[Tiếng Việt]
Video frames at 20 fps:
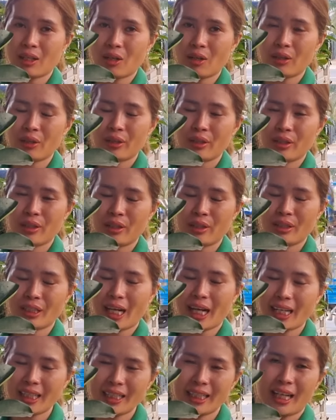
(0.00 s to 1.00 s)
gọi
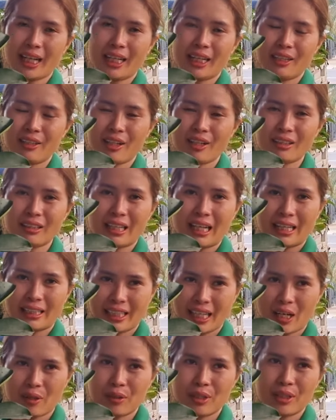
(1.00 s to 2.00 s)
trái cây rất là
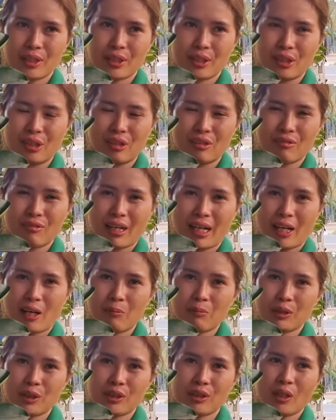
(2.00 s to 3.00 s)
giàu dinh dưỡng và
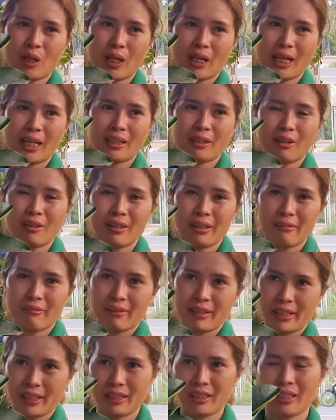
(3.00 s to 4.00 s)
hôm trước Hoàng Anh có đi
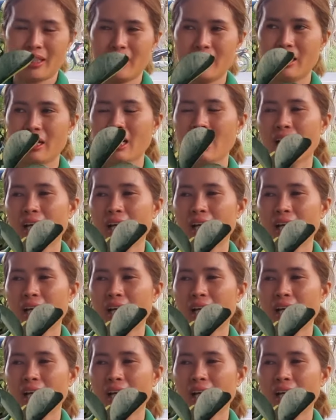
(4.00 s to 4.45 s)
viện thì